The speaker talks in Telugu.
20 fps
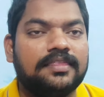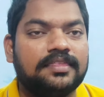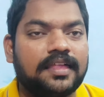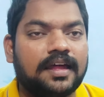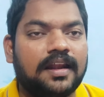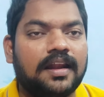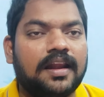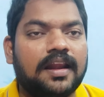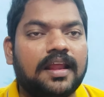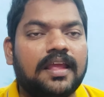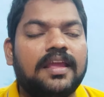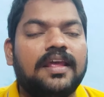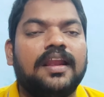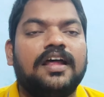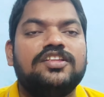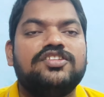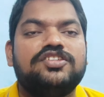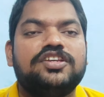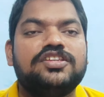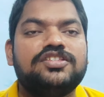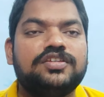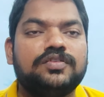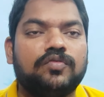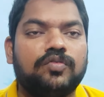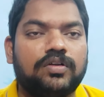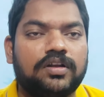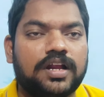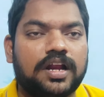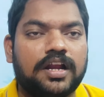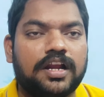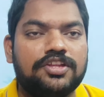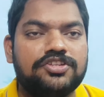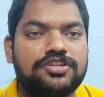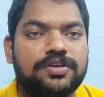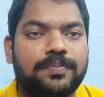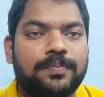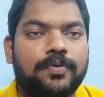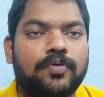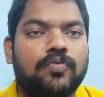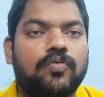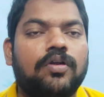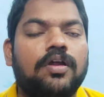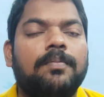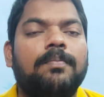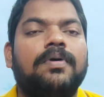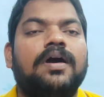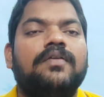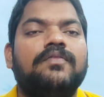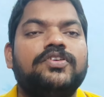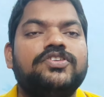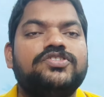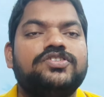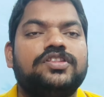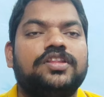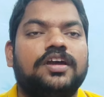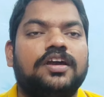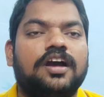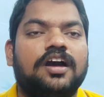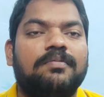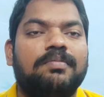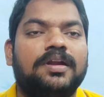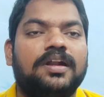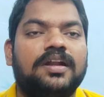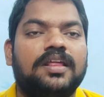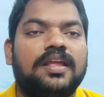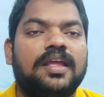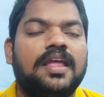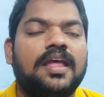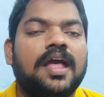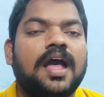తండ్రే ఇలా చేసి ఉంటాడని చెప్పి కూడా భావించింది కాబట్టి